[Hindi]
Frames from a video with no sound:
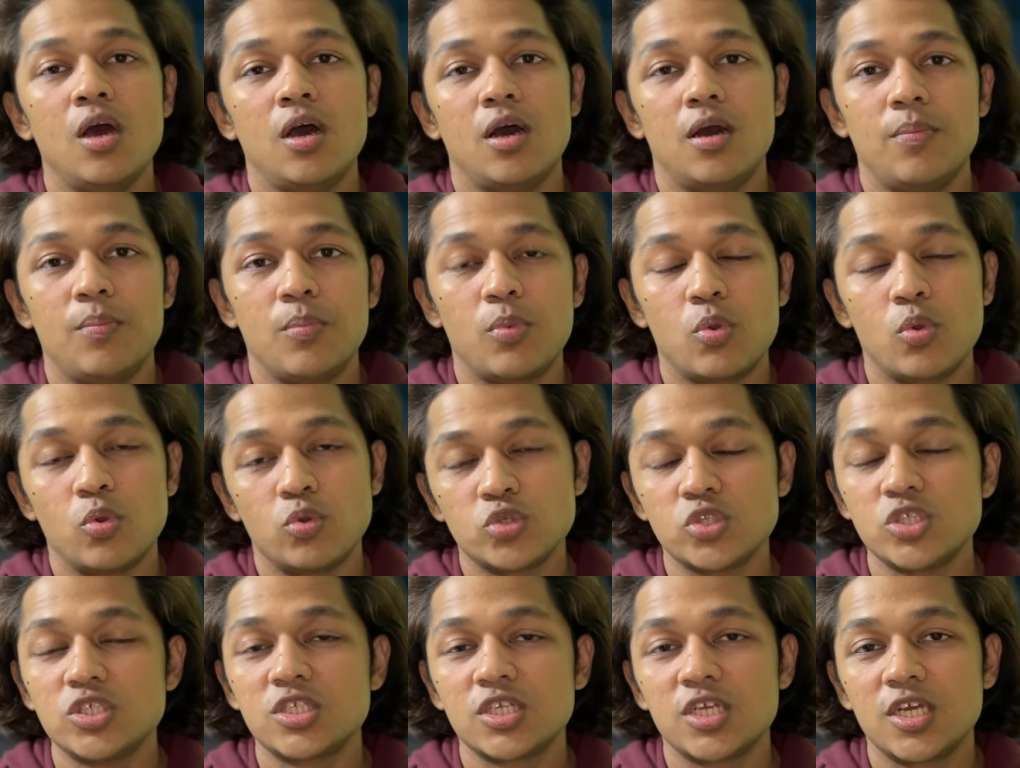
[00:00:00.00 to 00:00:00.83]
हम
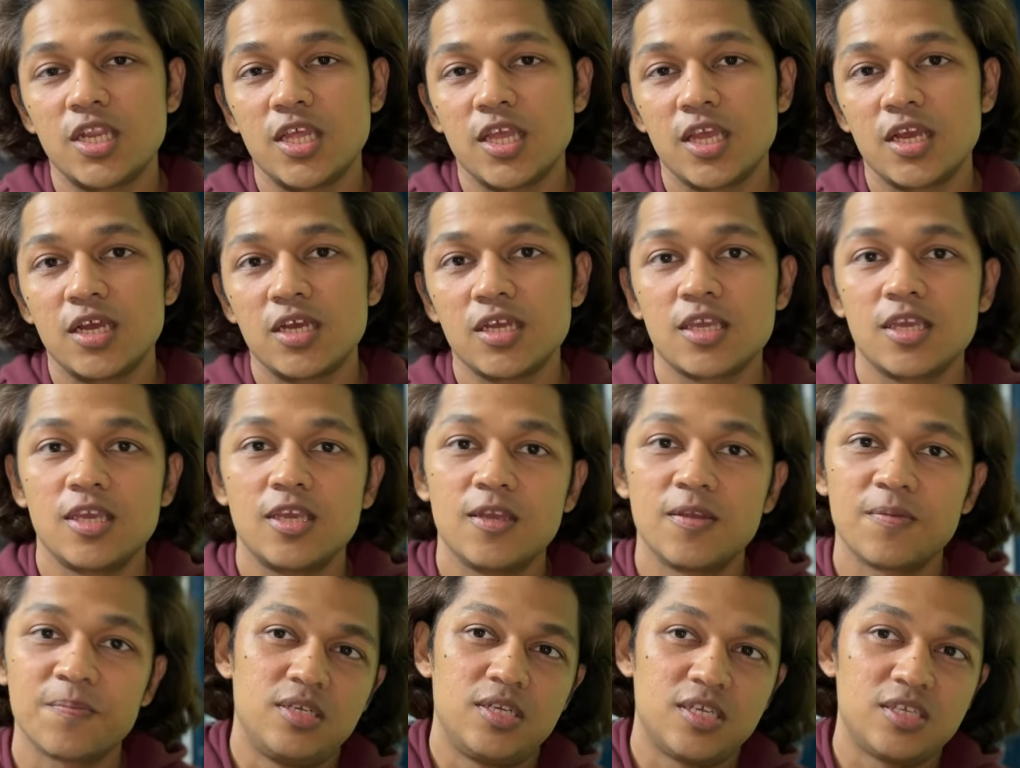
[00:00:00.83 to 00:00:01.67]
कोशिश करेगा
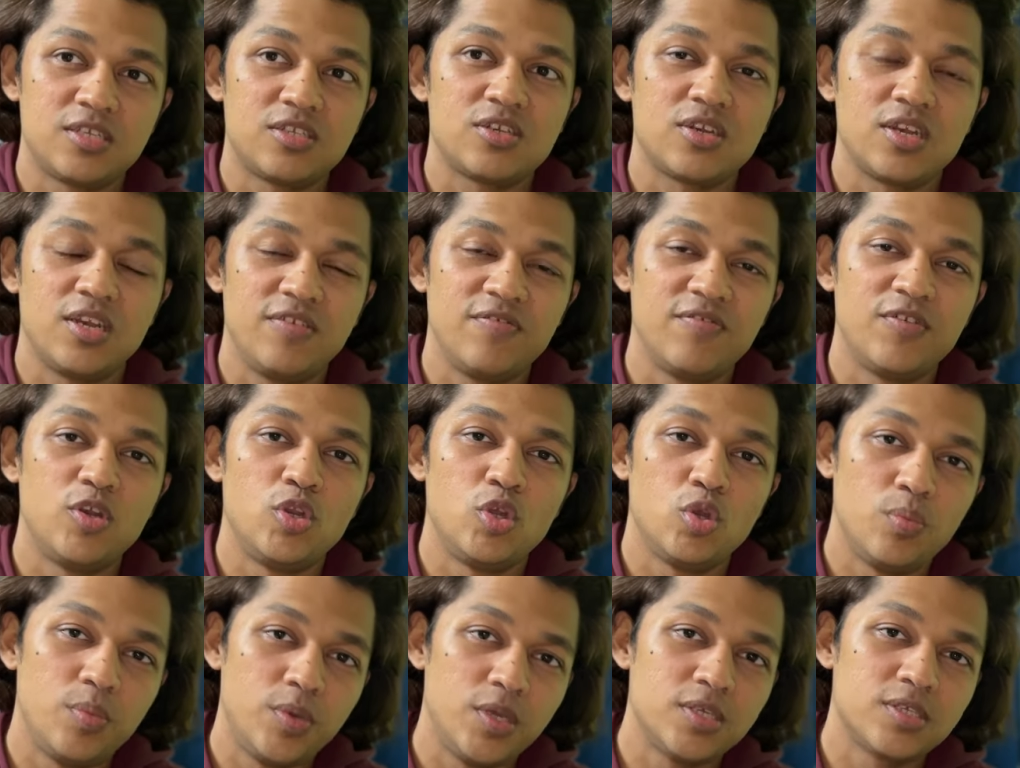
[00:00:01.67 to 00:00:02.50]
कि टेस्ट राइड
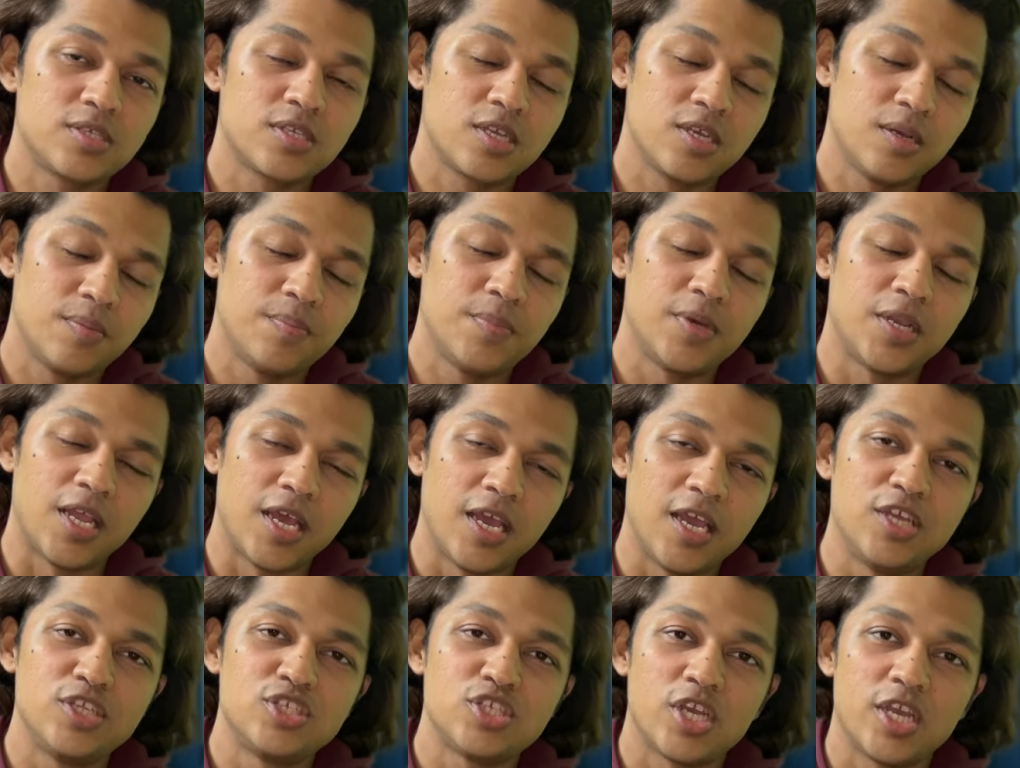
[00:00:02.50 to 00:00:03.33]
वीडियो भी इसका
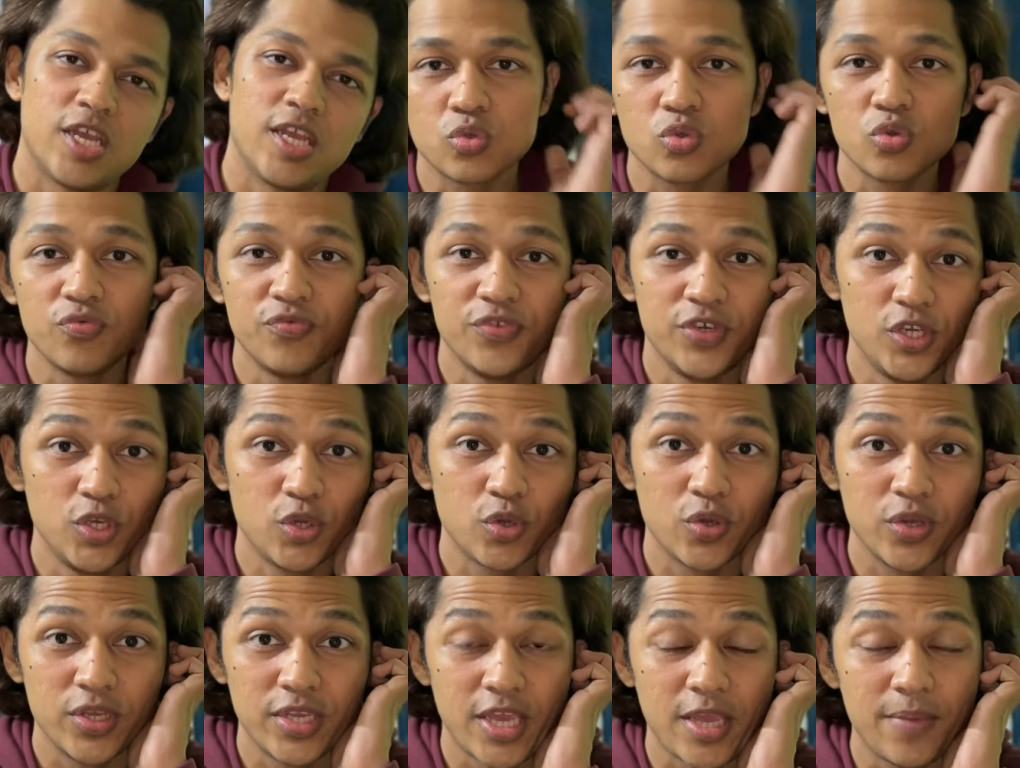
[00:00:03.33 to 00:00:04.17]
बनाया जाए तो वीडियो
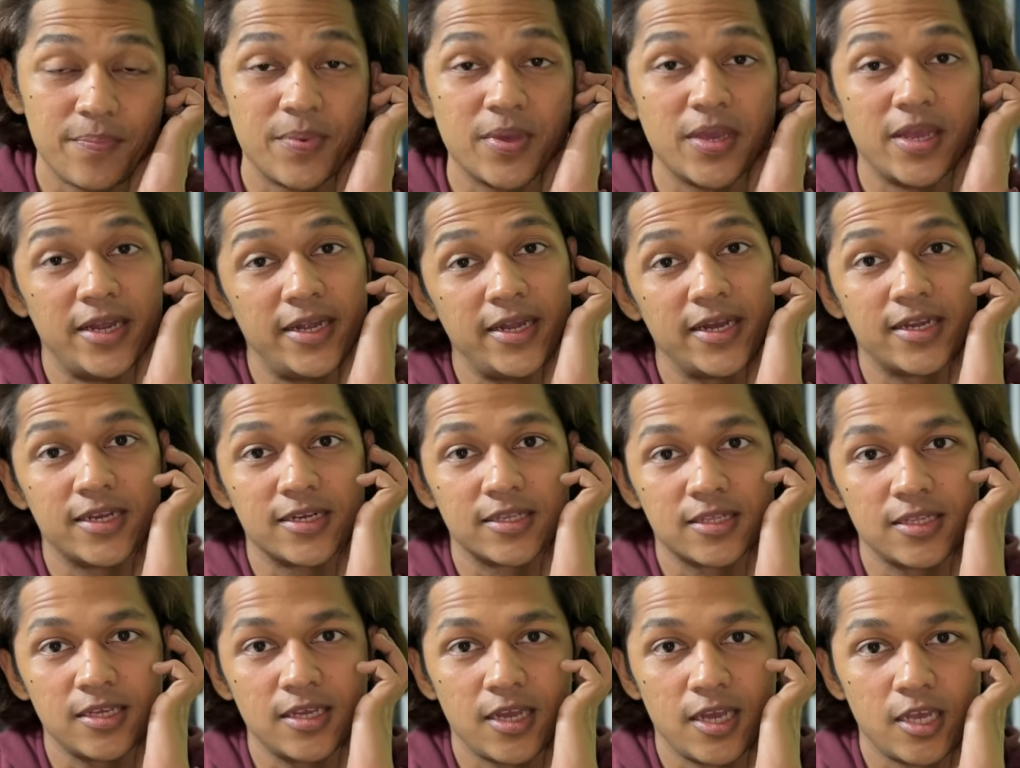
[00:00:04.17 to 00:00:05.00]
को यहीं पे एंड
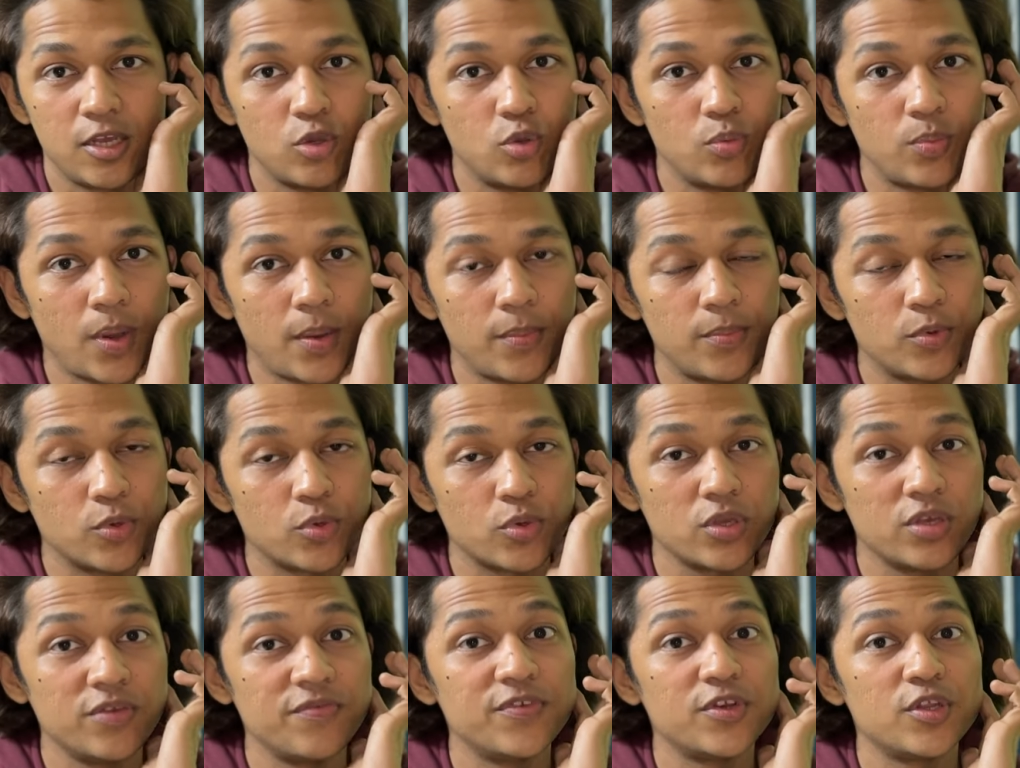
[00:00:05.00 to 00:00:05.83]
करते हैं आई होप आप लोगों
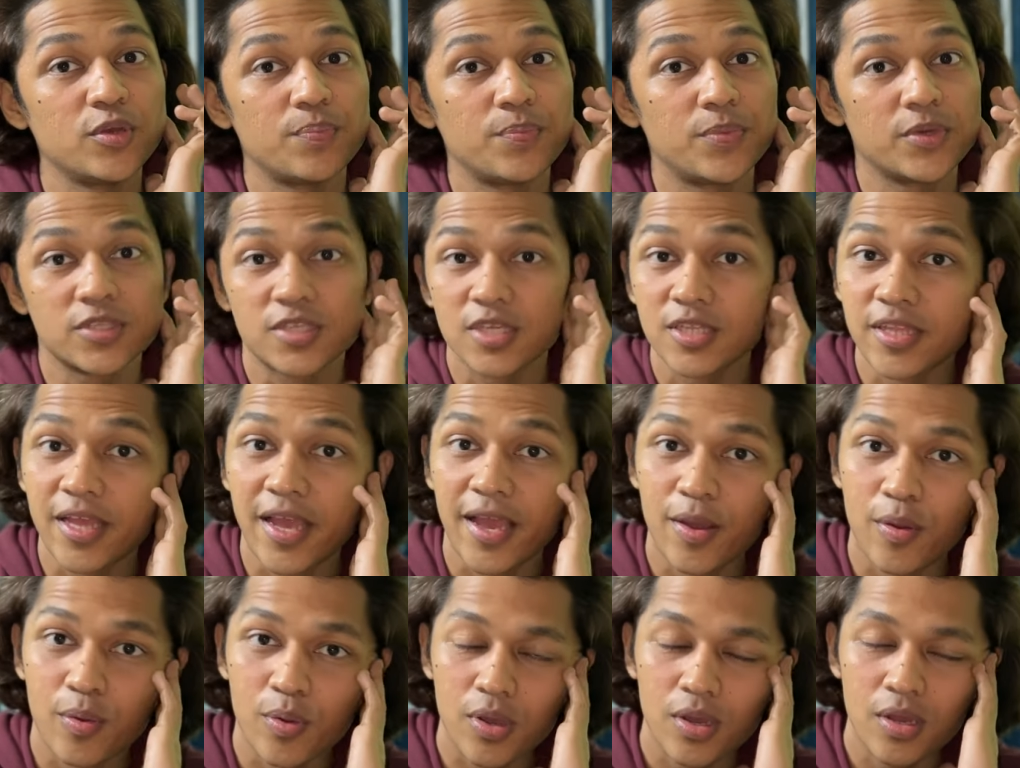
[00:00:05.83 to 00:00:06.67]
को ये वीडियो पसंद
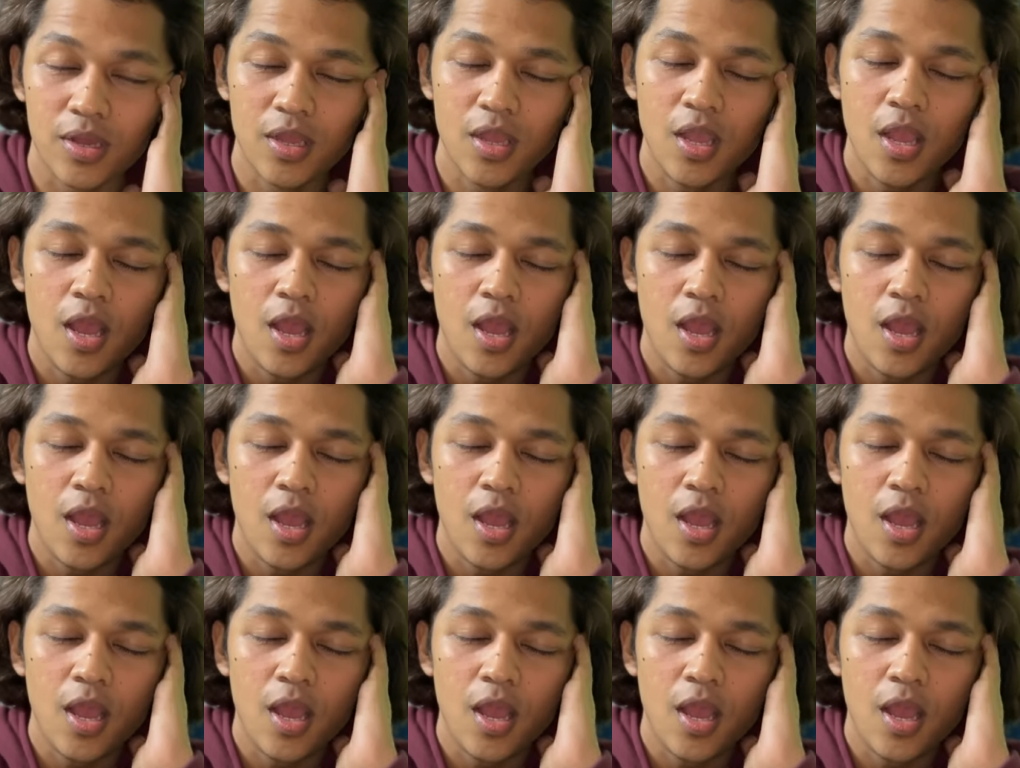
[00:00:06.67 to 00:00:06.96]
आया होगा